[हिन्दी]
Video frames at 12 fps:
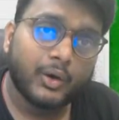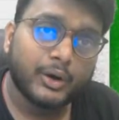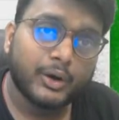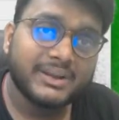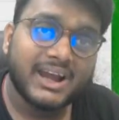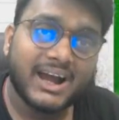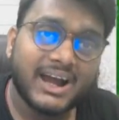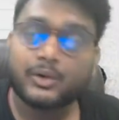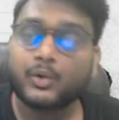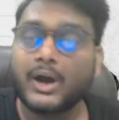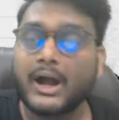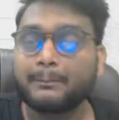और बिहार
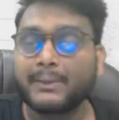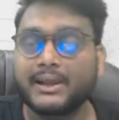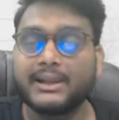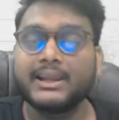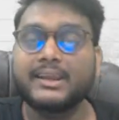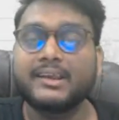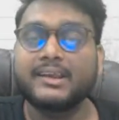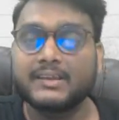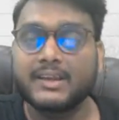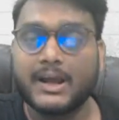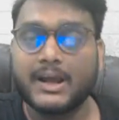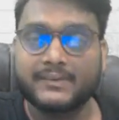को आप पहले किस
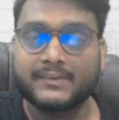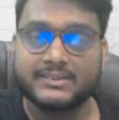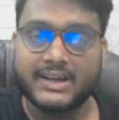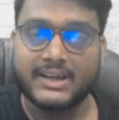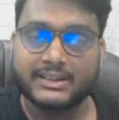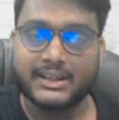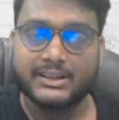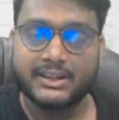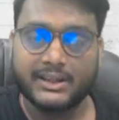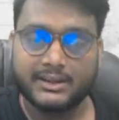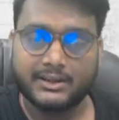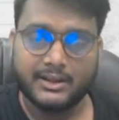नाम से जानते
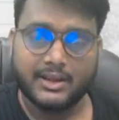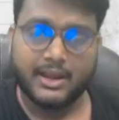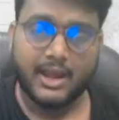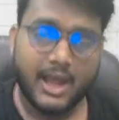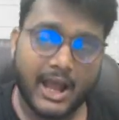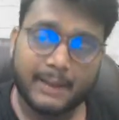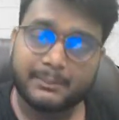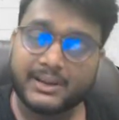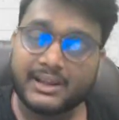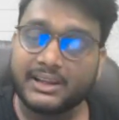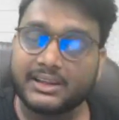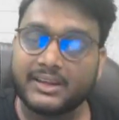थे
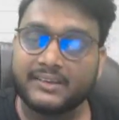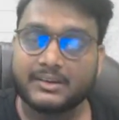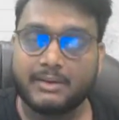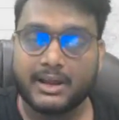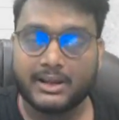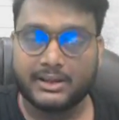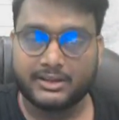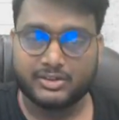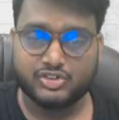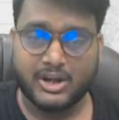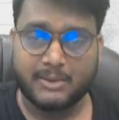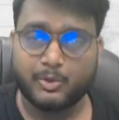आपके लिए ये सवाल है
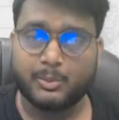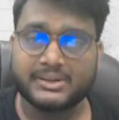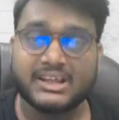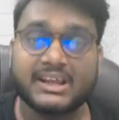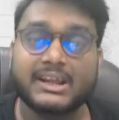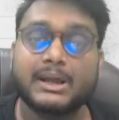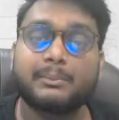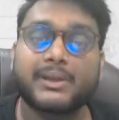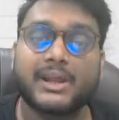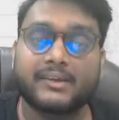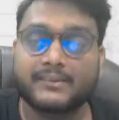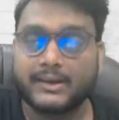जो आपको बताने का
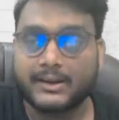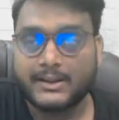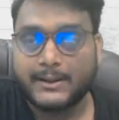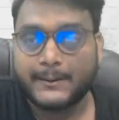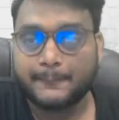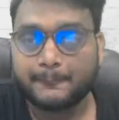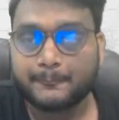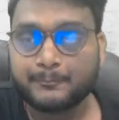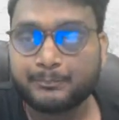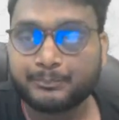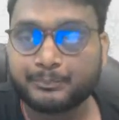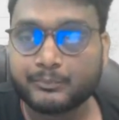प्रयास करना है
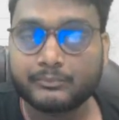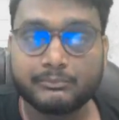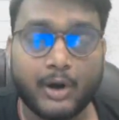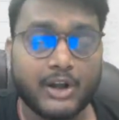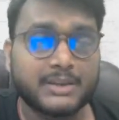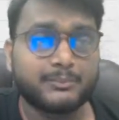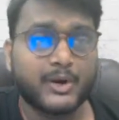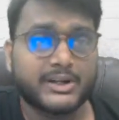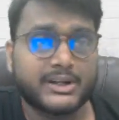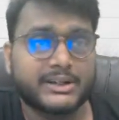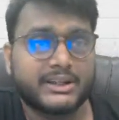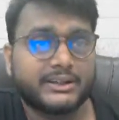बहुत
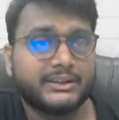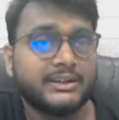इंपॉर्टेंट है